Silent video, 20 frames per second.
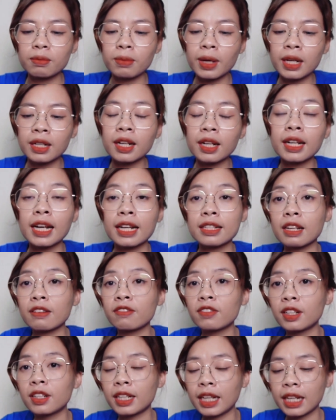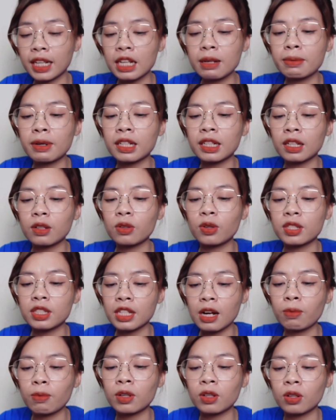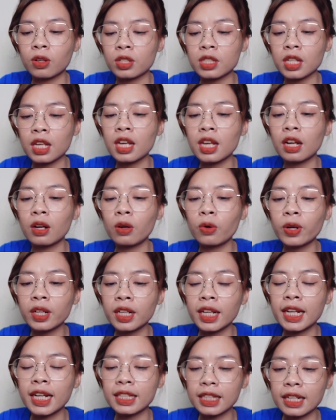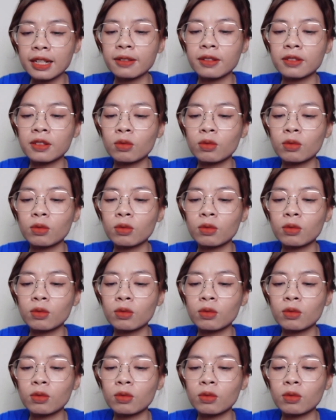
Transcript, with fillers: Bên ngân hàng Seven này khi bạn thay đổi xong nó sẽ hiện luôn lên nhá,